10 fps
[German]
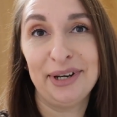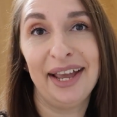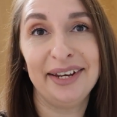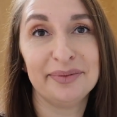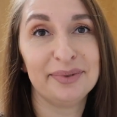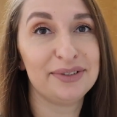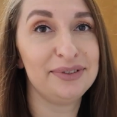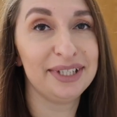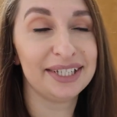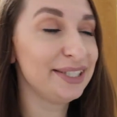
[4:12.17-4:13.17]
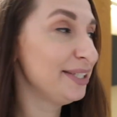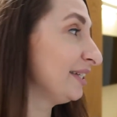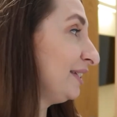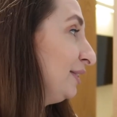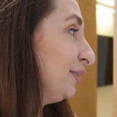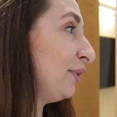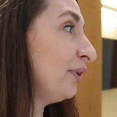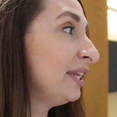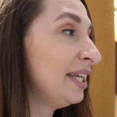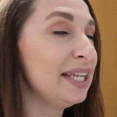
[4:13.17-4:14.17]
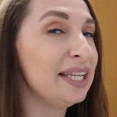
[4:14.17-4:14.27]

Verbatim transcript: von einem. Das finde ich richtig, richtig toll.